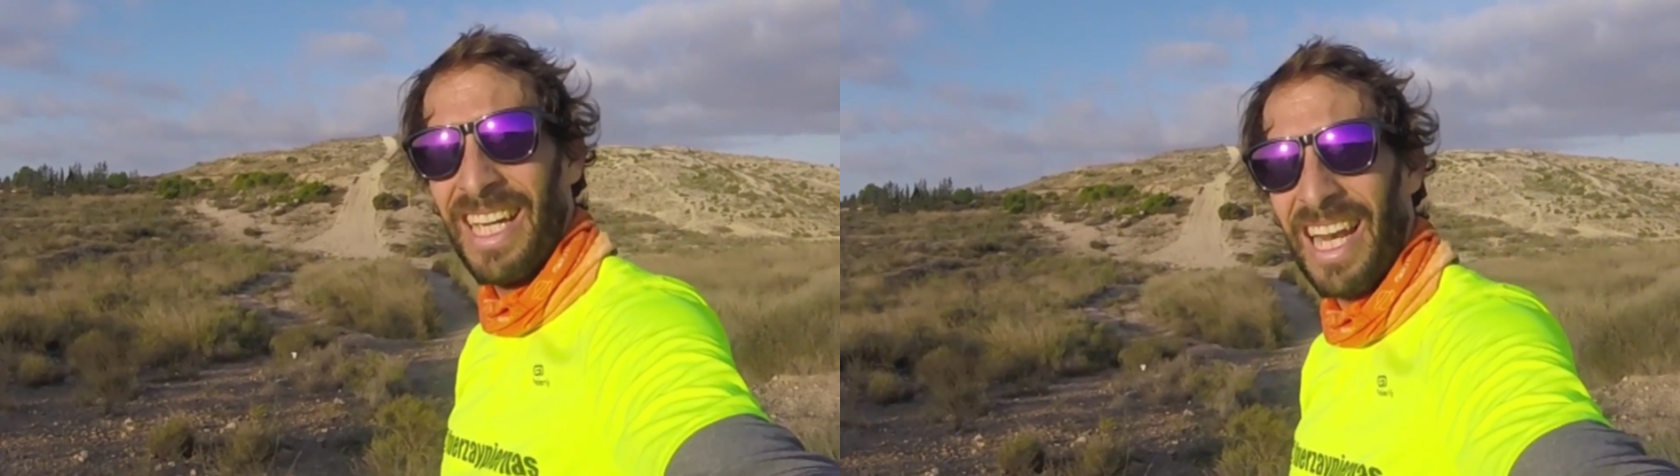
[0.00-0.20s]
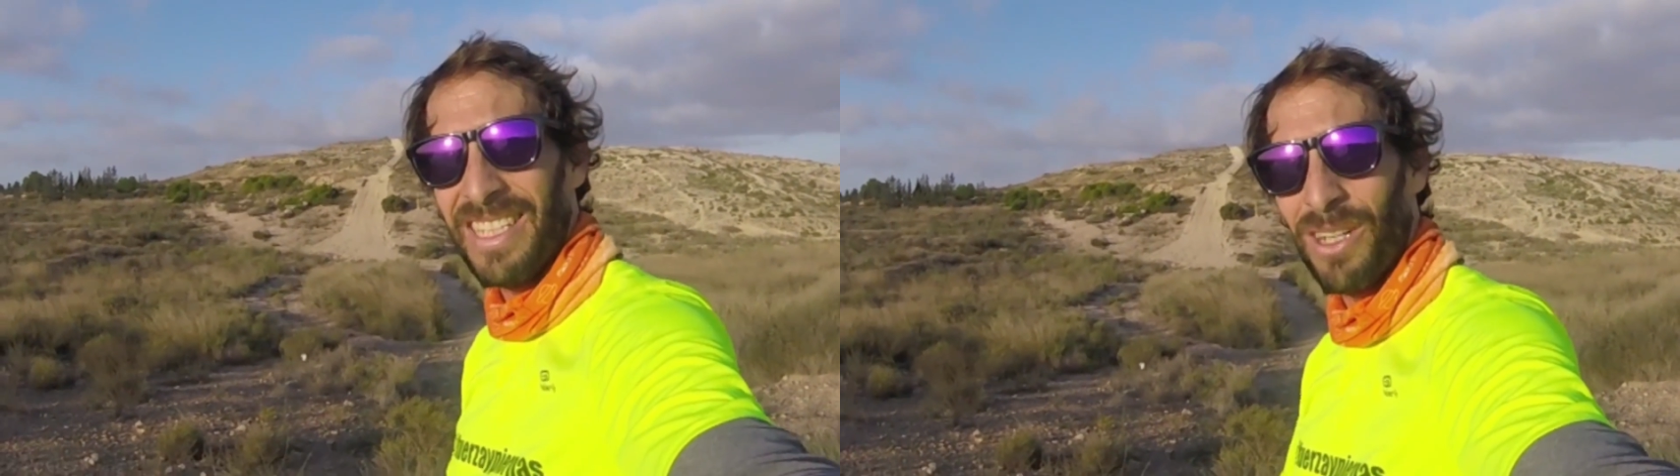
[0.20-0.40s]

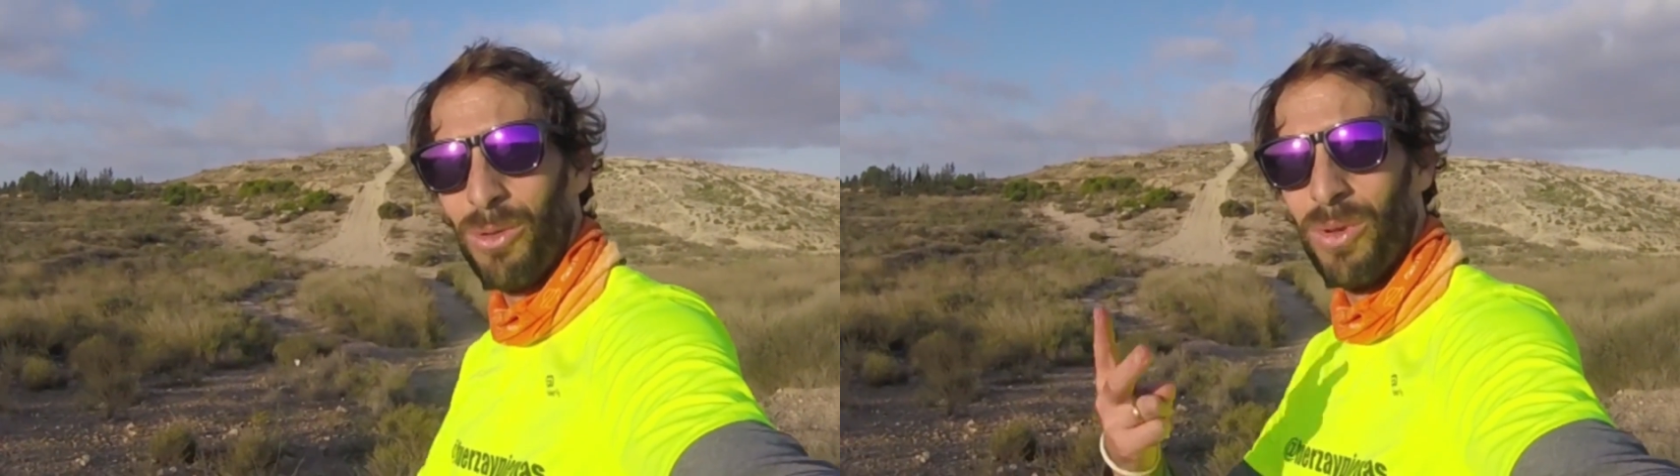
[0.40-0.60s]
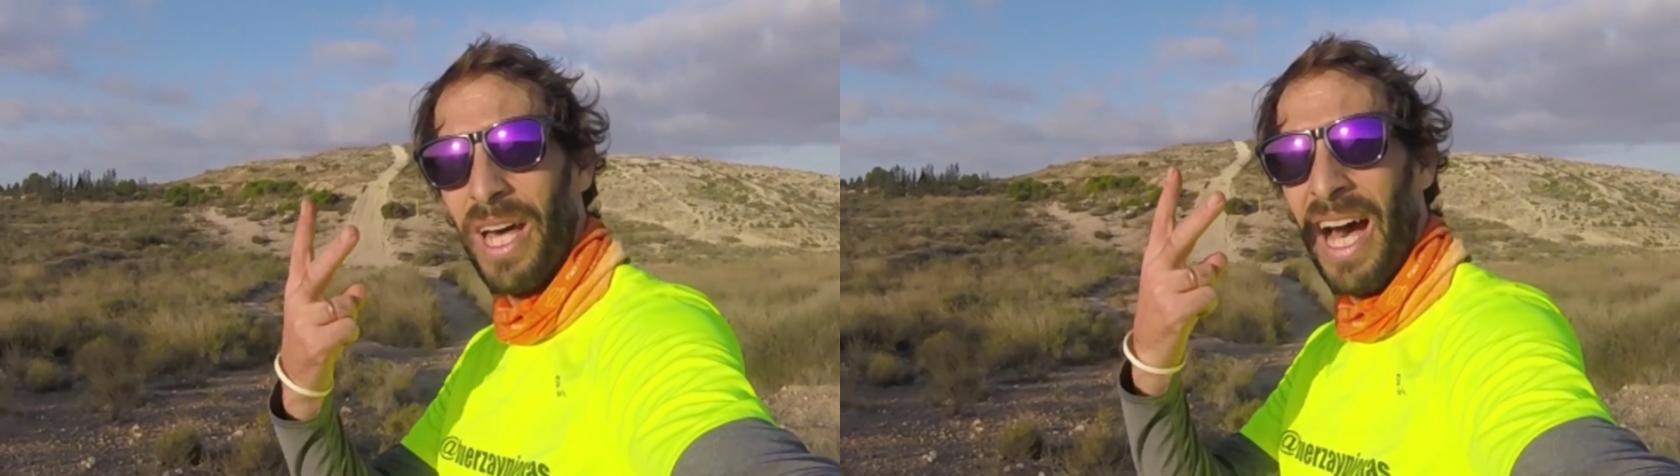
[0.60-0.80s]
y la
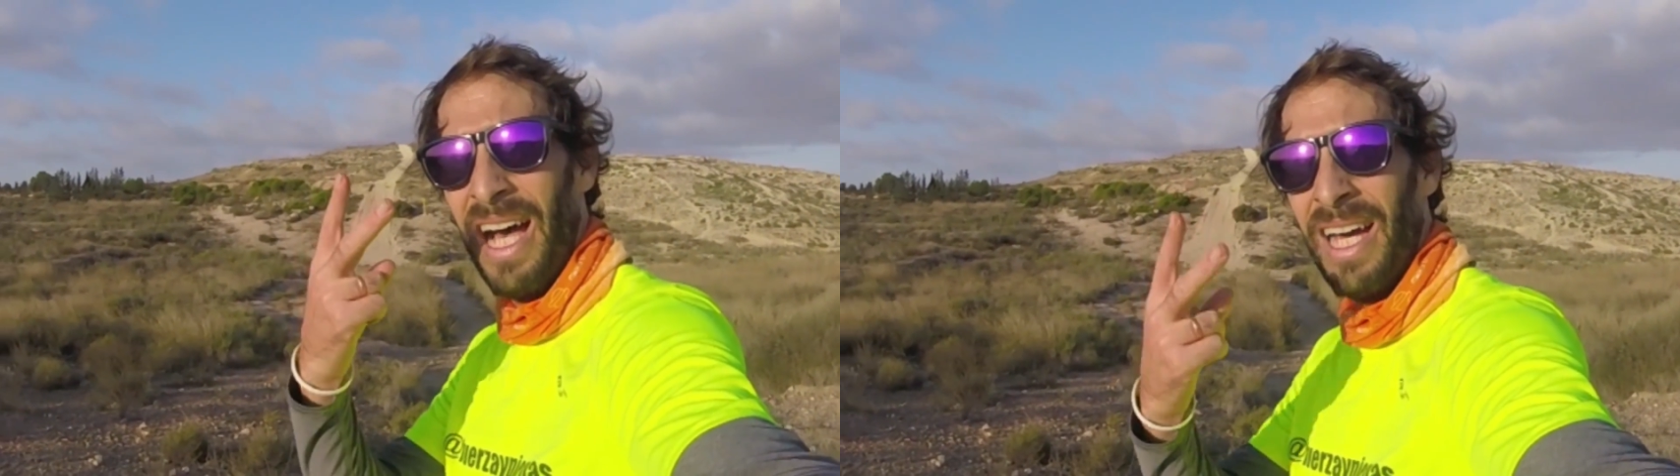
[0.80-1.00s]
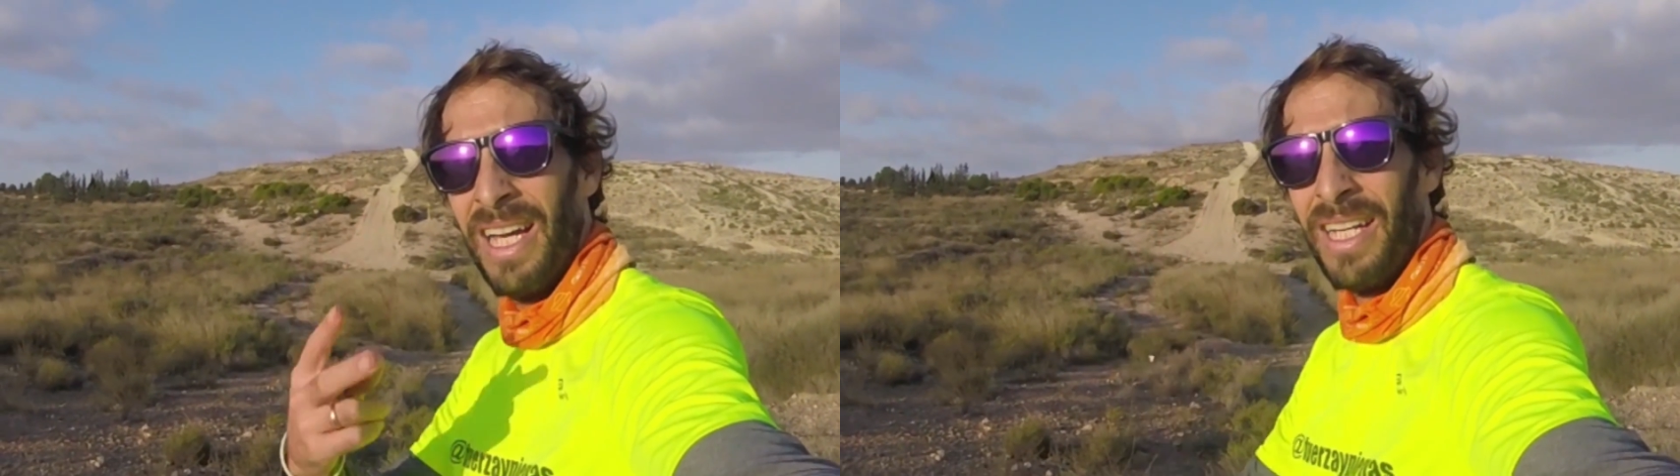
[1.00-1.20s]
segunda,